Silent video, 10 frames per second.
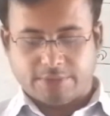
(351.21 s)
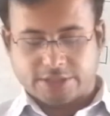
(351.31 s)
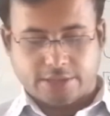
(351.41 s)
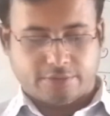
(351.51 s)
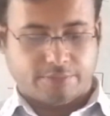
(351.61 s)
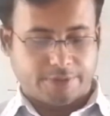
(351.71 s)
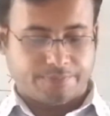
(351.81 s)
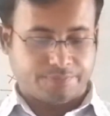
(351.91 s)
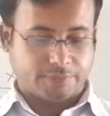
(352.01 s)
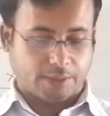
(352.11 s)
বাসায় করবে
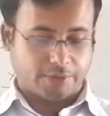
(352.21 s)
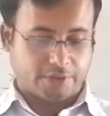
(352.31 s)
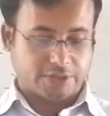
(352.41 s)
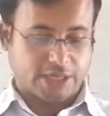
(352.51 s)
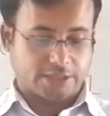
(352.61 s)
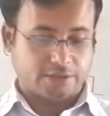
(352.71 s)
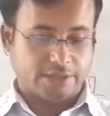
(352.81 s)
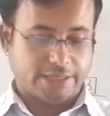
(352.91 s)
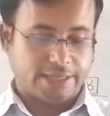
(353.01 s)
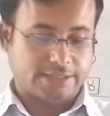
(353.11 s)
তারপরে দেখো সাত
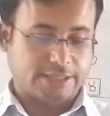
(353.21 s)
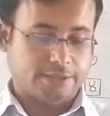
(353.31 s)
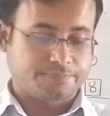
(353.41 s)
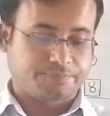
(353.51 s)
নয় কি আছে